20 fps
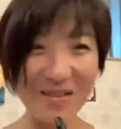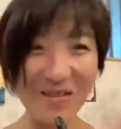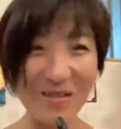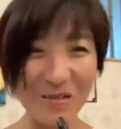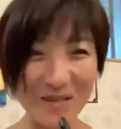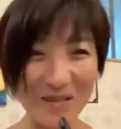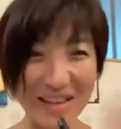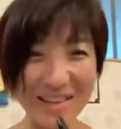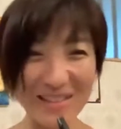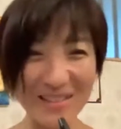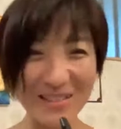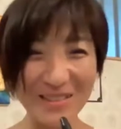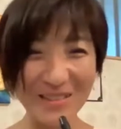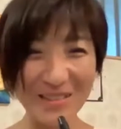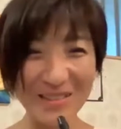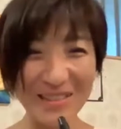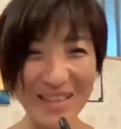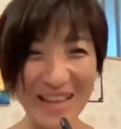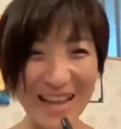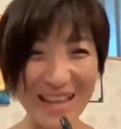今回ちょう
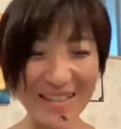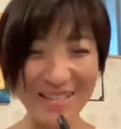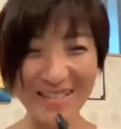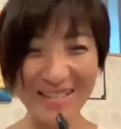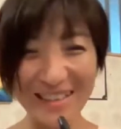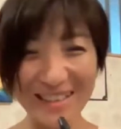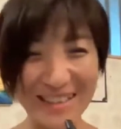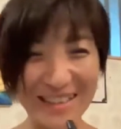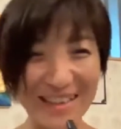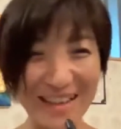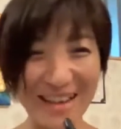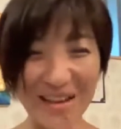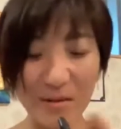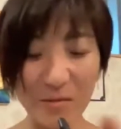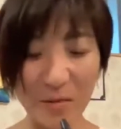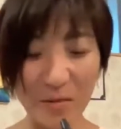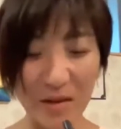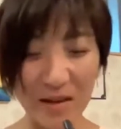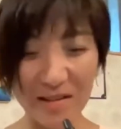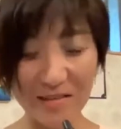どタイトルに光
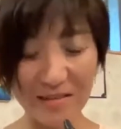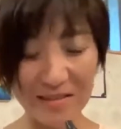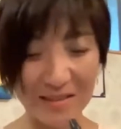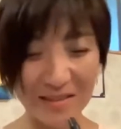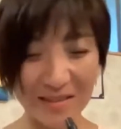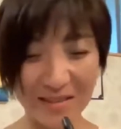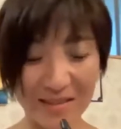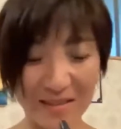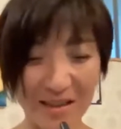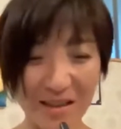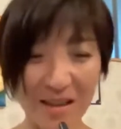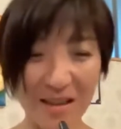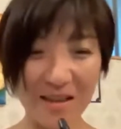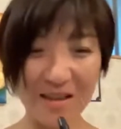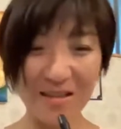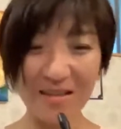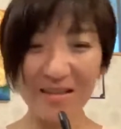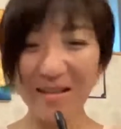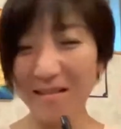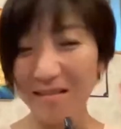もあるし、はい、
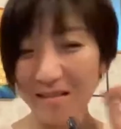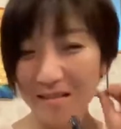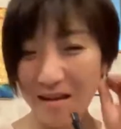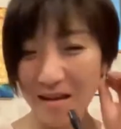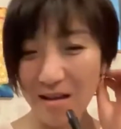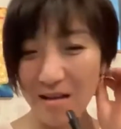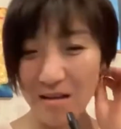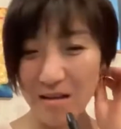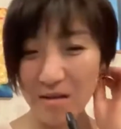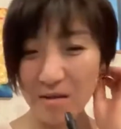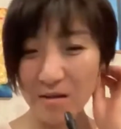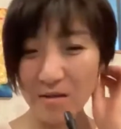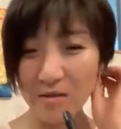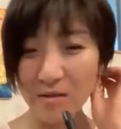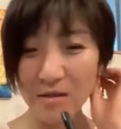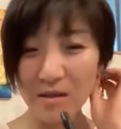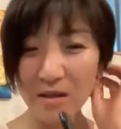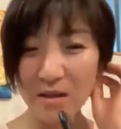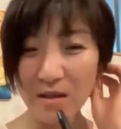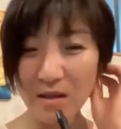なんか不
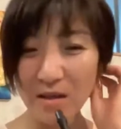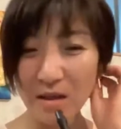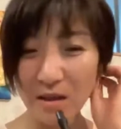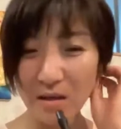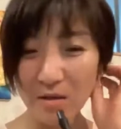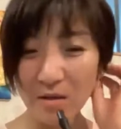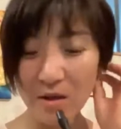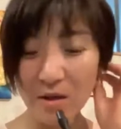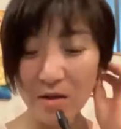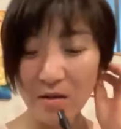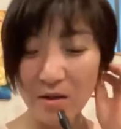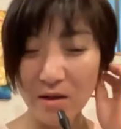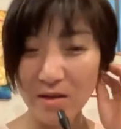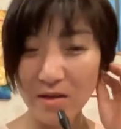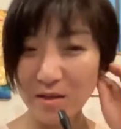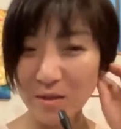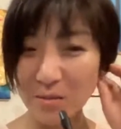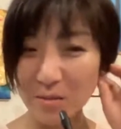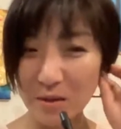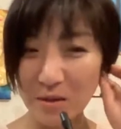思議なご縁を
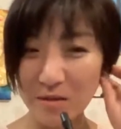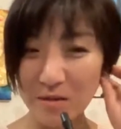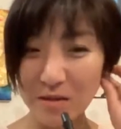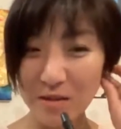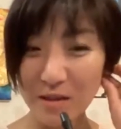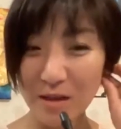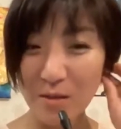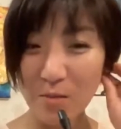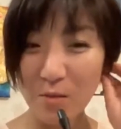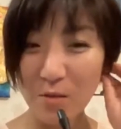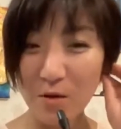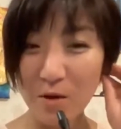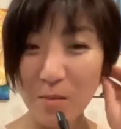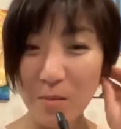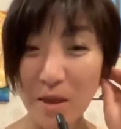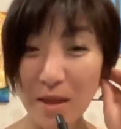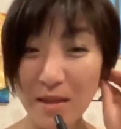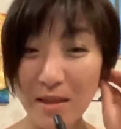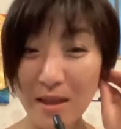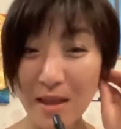感じます。しかもこれ
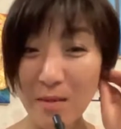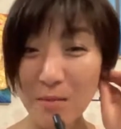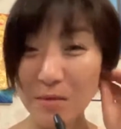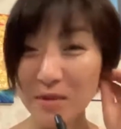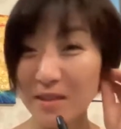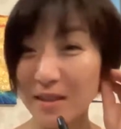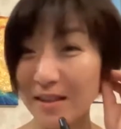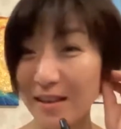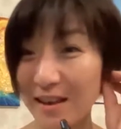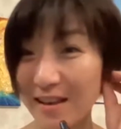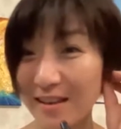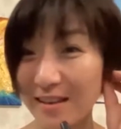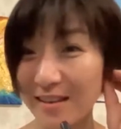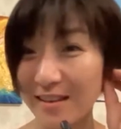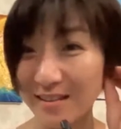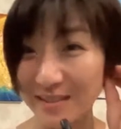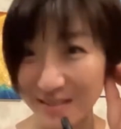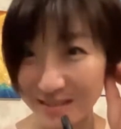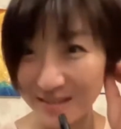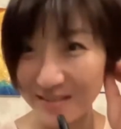ペンネームじゃないんで
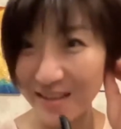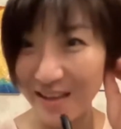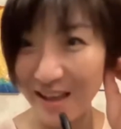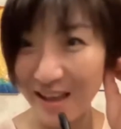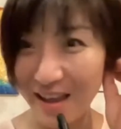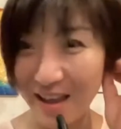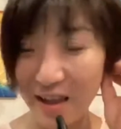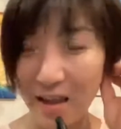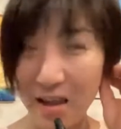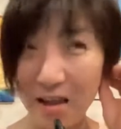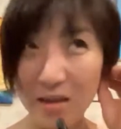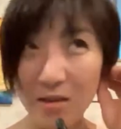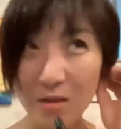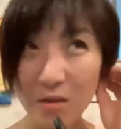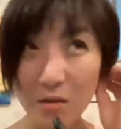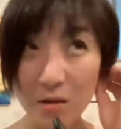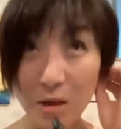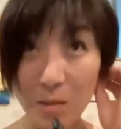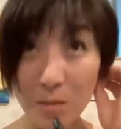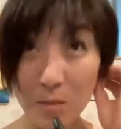すよね。は
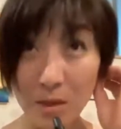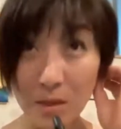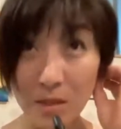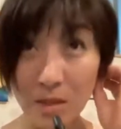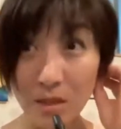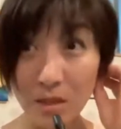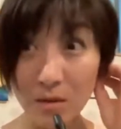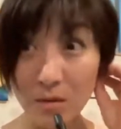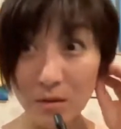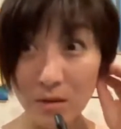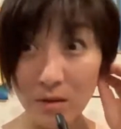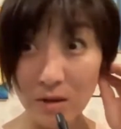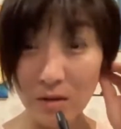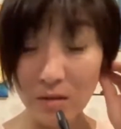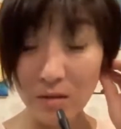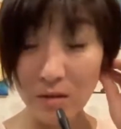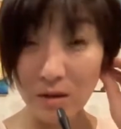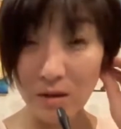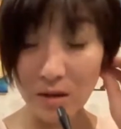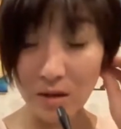い、去年ビザ取った
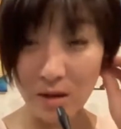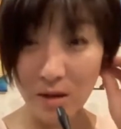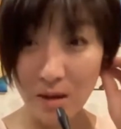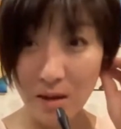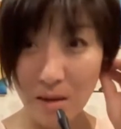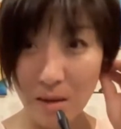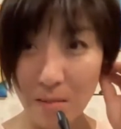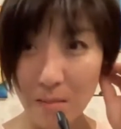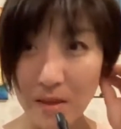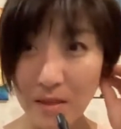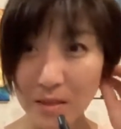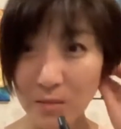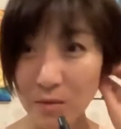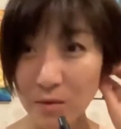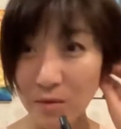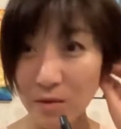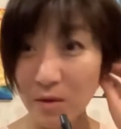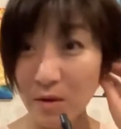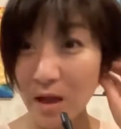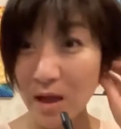時に
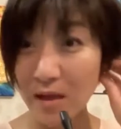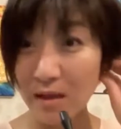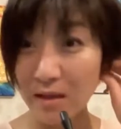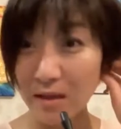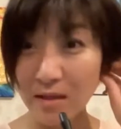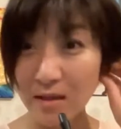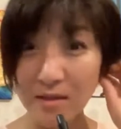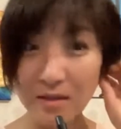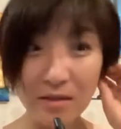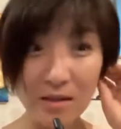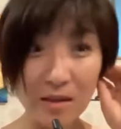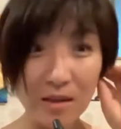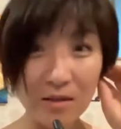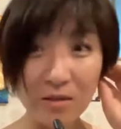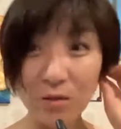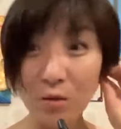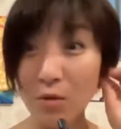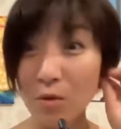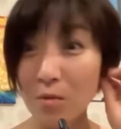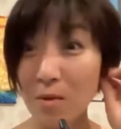パスポート拝見したら、
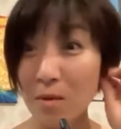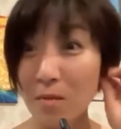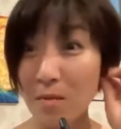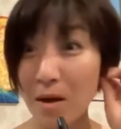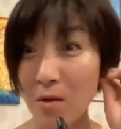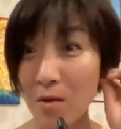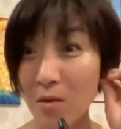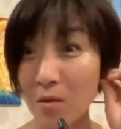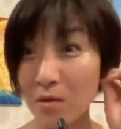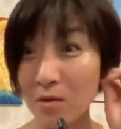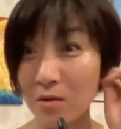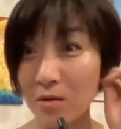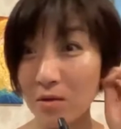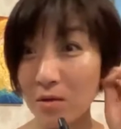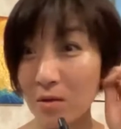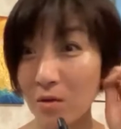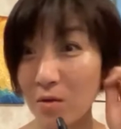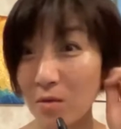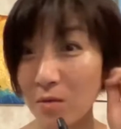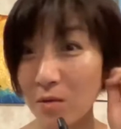そのまま本当に
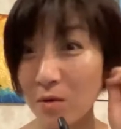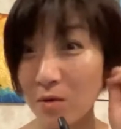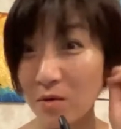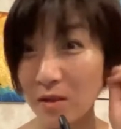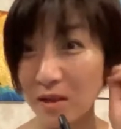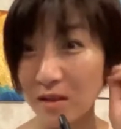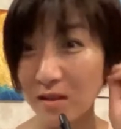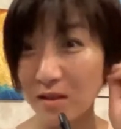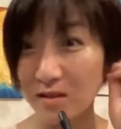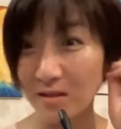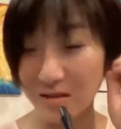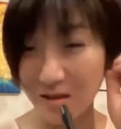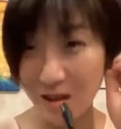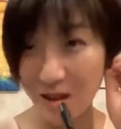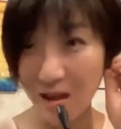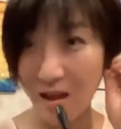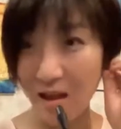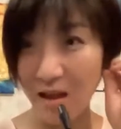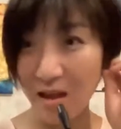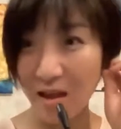本名なんです
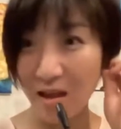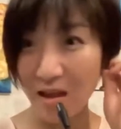ね。